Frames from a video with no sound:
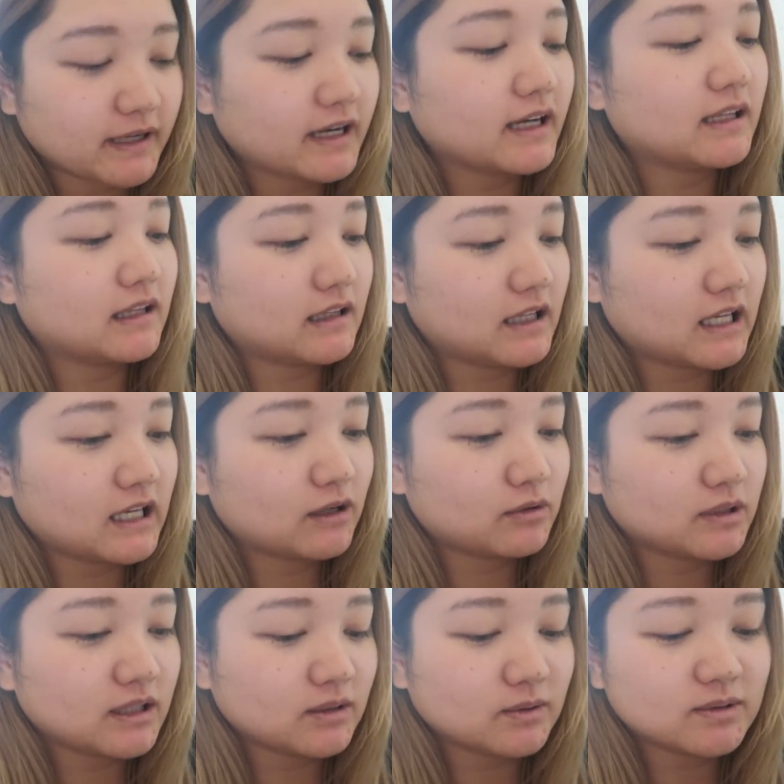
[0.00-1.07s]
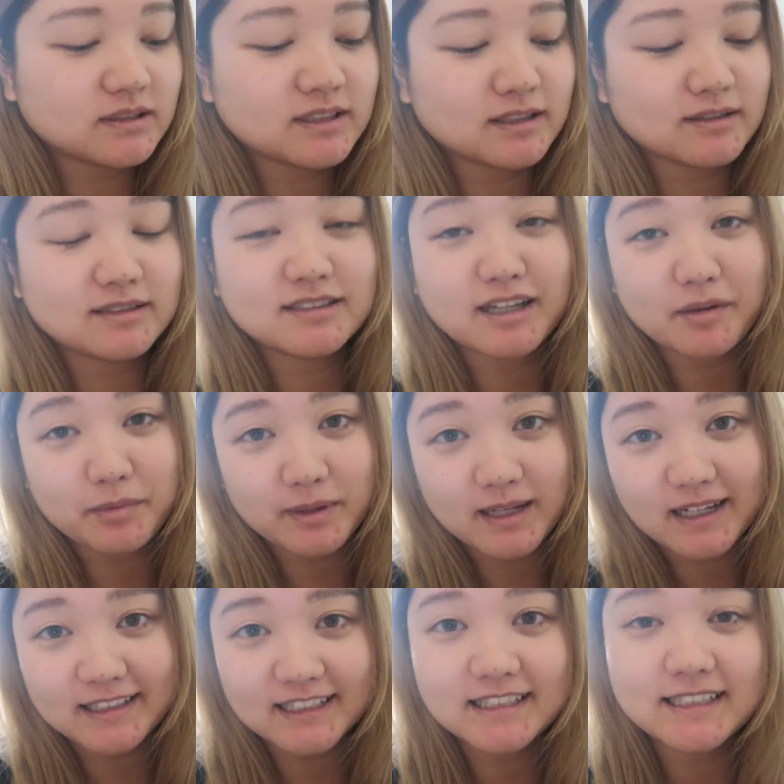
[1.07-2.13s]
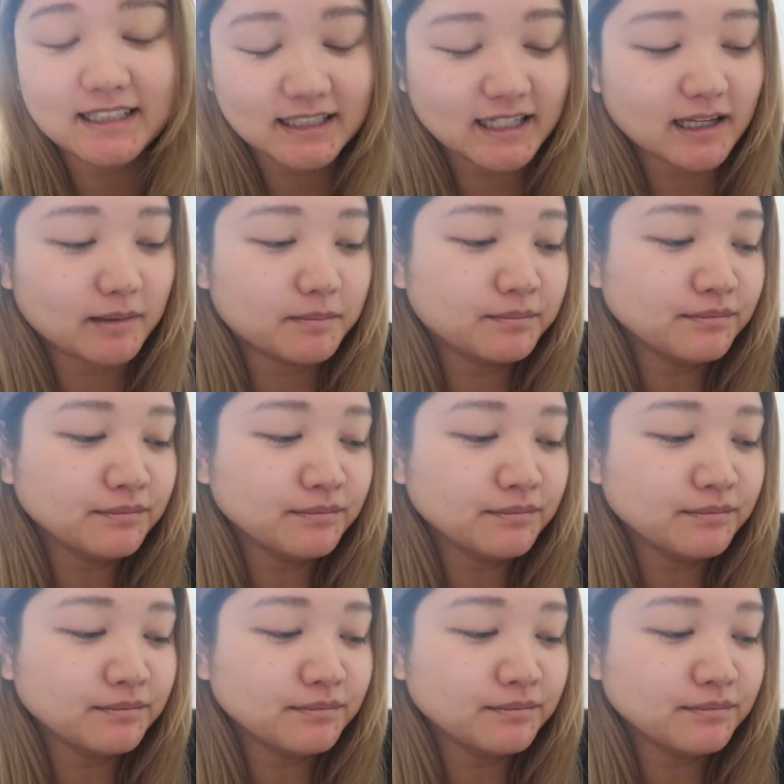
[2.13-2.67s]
ぱい書いててこの間お父さんとスカイプで話してて